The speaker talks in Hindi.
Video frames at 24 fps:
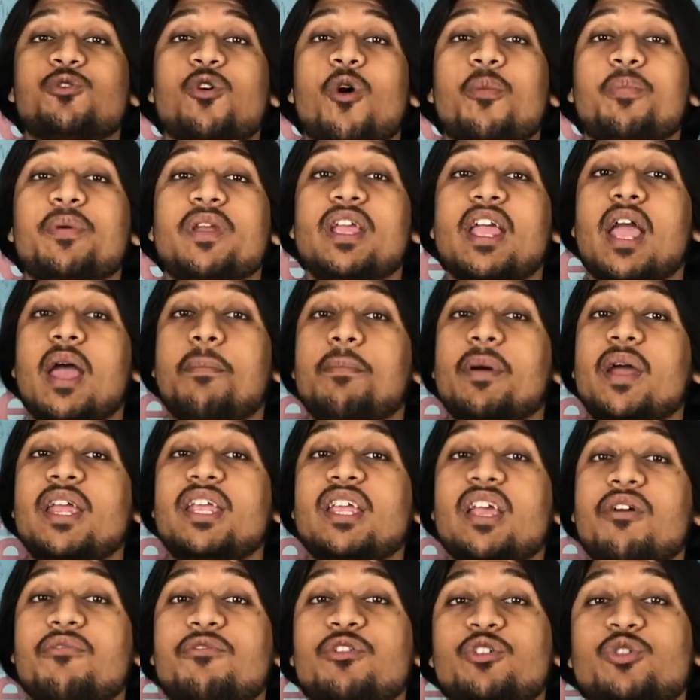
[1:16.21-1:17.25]
शॉपिंग ऐप है
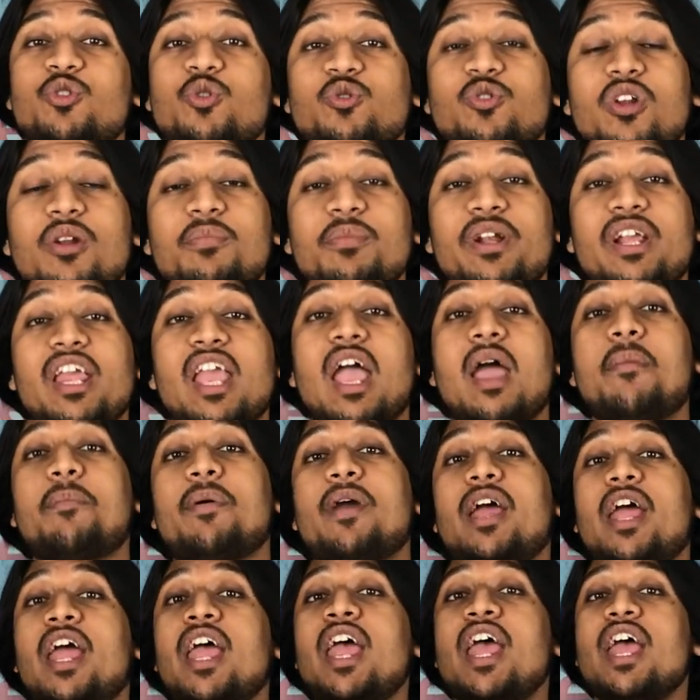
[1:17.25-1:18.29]
या फिर सोशल मीडिया ऐप
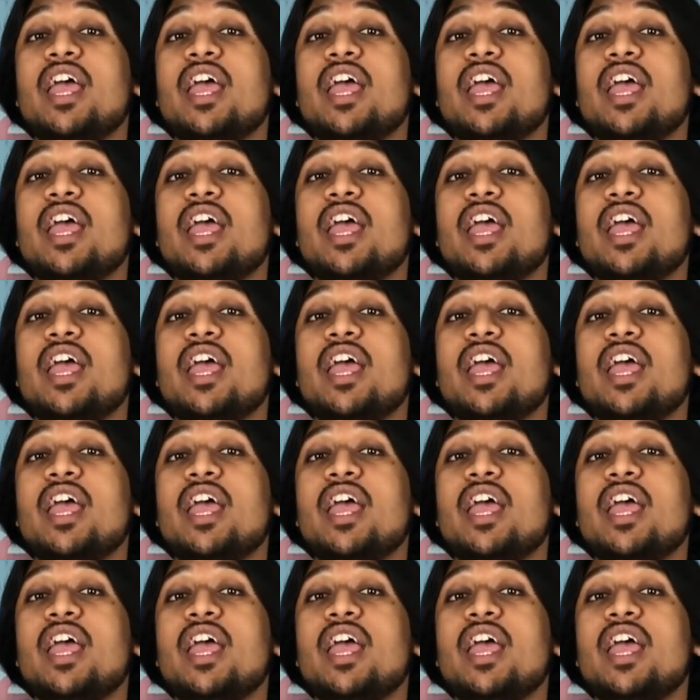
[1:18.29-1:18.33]
है